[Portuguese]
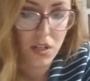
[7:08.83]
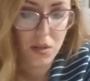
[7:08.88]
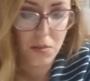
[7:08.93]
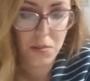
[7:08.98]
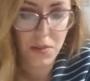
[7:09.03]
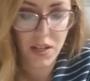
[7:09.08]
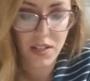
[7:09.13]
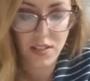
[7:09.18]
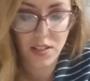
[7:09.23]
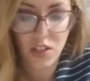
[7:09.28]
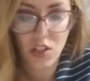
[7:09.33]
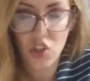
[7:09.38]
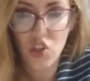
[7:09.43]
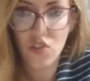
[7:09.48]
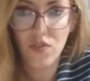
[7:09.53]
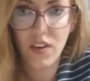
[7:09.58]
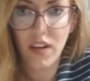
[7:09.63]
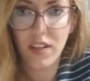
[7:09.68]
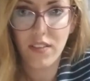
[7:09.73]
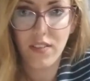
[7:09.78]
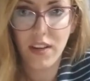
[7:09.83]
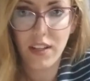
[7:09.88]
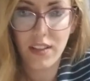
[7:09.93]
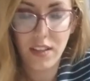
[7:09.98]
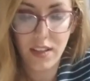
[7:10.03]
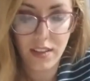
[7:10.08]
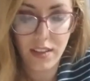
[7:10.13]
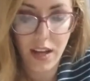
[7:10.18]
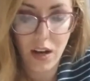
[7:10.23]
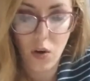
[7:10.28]
Mas a gente vai, vai
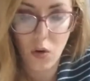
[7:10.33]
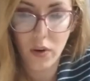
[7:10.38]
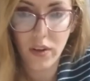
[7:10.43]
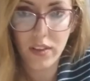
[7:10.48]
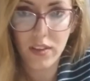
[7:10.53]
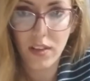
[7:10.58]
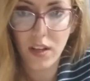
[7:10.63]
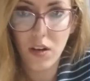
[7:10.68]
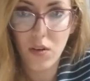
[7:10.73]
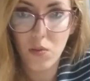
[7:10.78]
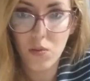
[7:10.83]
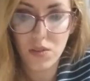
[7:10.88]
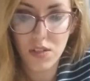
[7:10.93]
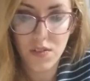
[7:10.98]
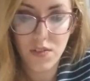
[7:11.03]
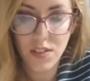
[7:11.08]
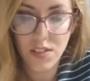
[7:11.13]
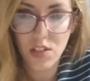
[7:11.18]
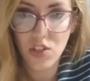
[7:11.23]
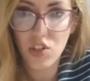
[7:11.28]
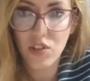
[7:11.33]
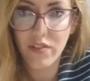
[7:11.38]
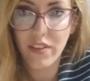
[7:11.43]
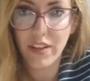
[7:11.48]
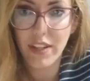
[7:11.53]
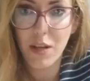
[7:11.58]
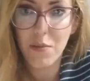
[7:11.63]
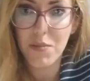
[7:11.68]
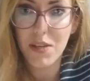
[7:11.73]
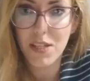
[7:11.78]
tentar. Ou então, se você tiver
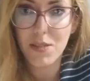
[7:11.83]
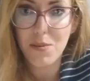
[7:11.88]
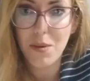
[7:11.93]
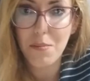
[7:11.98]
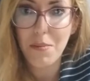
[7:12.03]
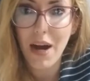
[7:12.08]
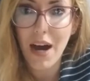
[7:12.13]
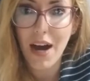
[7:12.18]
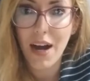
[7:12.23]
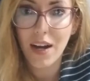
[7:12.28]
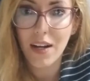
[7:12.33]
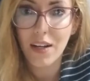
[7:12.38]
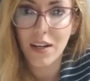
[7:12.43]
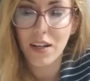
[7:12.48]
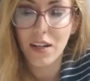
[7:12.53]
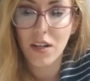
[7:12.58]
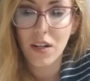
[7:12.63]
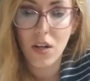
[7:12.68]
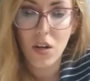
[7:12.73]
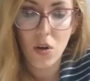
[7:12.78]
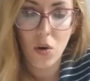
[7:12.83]
da mesma marca,